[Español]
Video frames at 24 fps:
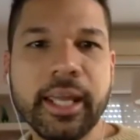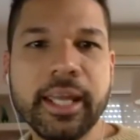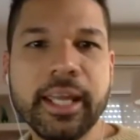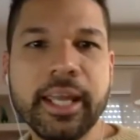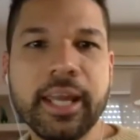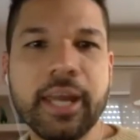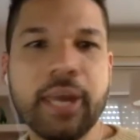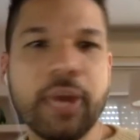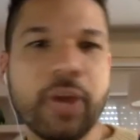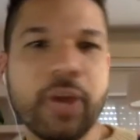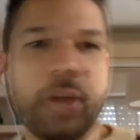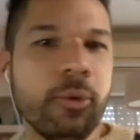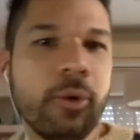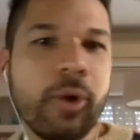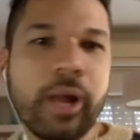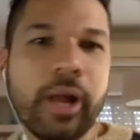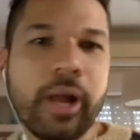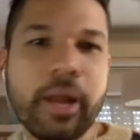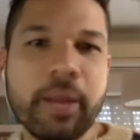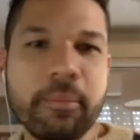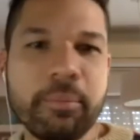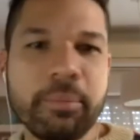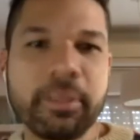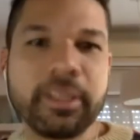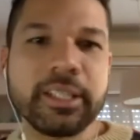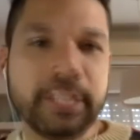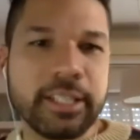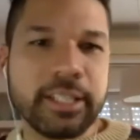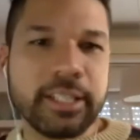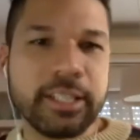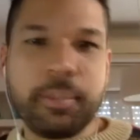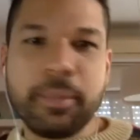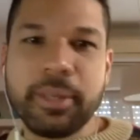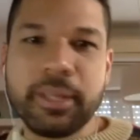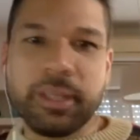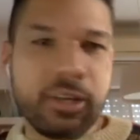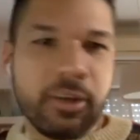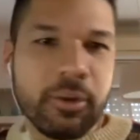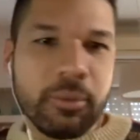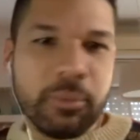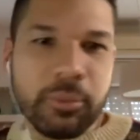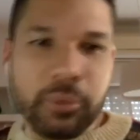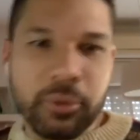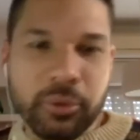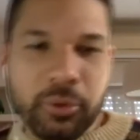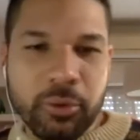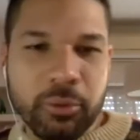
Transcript: y que lo que buscan precisamente, como,